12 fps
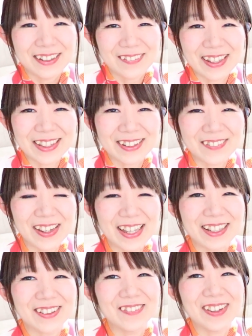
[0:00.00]
詳しく
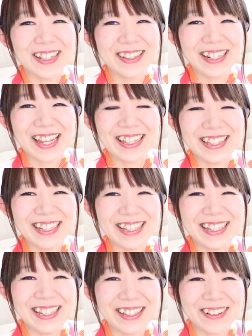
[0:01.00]
はコメント欄に
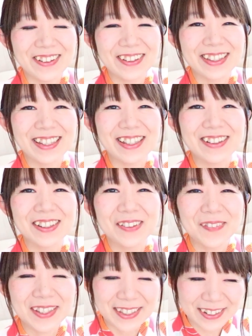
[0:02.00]
リンクを載せておき
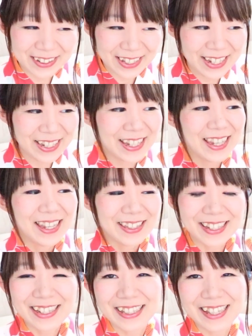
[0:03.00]
ますので、
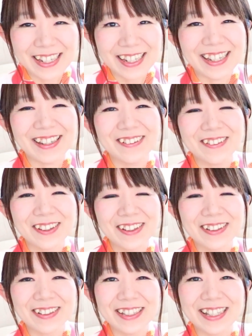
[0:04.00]
ぜひぜひご
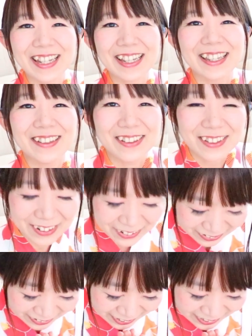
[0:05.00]
登録いただける
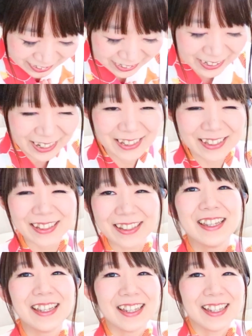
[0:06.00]
と嬉しいです。
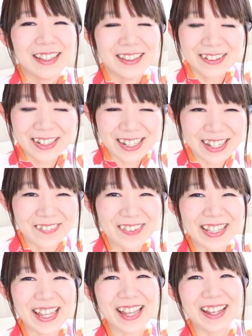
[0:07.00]
それでは
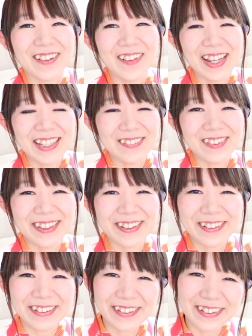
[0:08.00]
またお会いしましょ
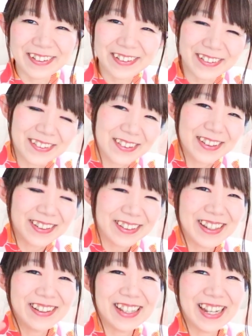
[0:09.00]
う。
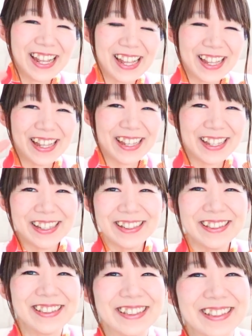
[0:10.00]
さようなら。